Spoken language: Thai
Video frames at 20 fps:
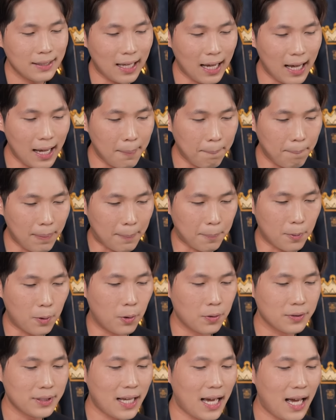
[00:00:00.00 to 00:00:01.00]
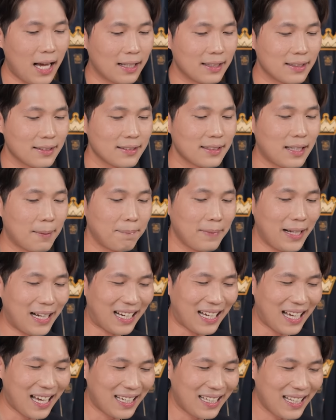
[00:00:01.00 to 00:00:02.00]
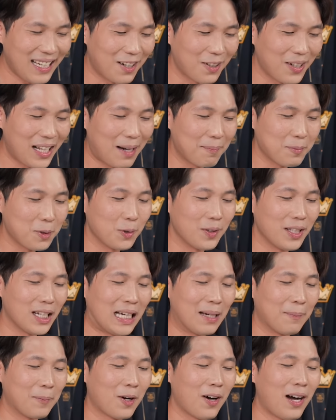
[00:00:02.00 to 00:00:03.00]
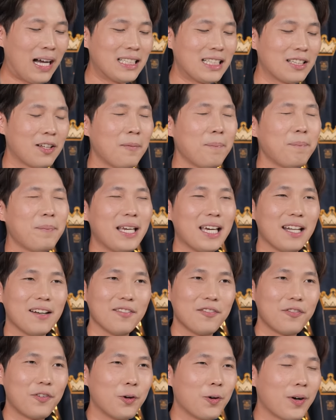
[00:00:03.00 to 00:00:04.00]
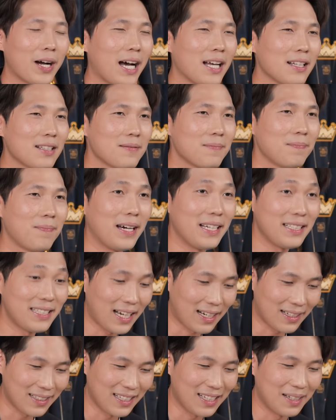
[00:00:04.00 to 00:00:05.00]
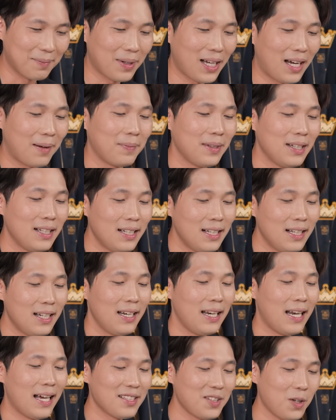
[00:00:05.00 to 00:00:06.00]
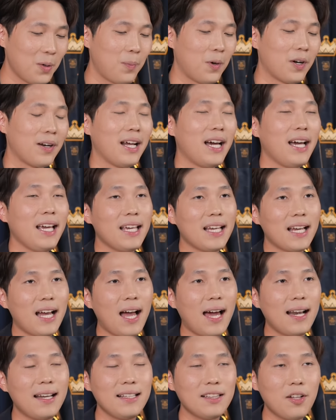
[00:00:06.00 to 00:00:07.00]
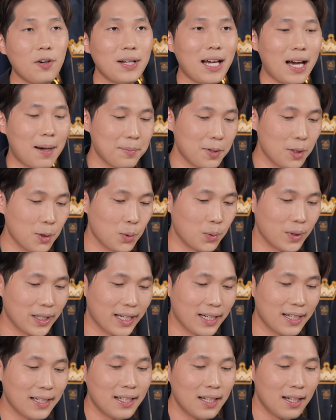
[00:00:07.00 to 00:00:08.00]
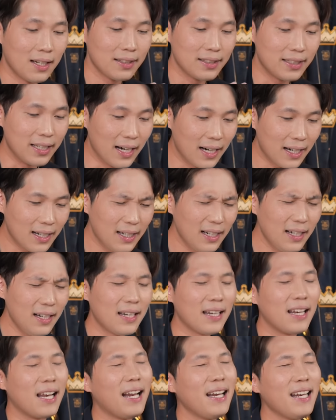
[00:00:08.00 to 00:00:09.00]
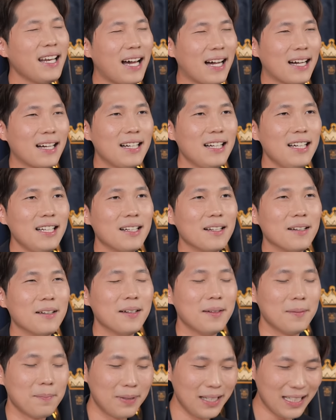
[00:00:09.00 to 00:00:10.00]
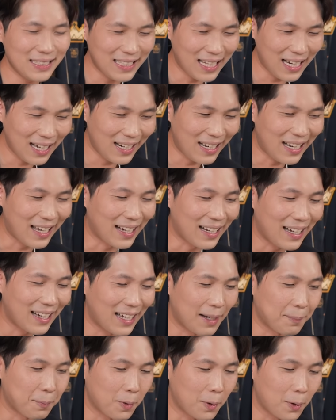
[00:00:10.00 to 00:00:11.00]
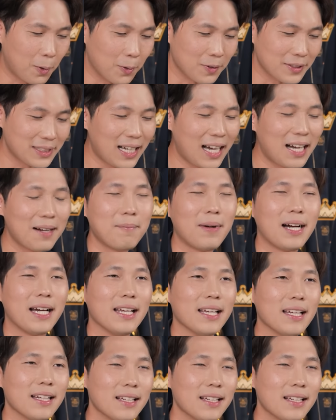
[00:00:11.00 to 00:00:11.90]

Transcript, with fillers: ถ้าปรับโครงสร้างตำแหน่งงานที่เขาทำอยู่เดิมก็อาจจะต้องเปลี่ยนโฟกัสไปจากเดิมครับและส่งผลให้งานที่ต้องทำอยู่เนี่ยเยอะขึ้นและหนักขึ้นเพื่อตั้งหลักกับโครงสร้างใหม่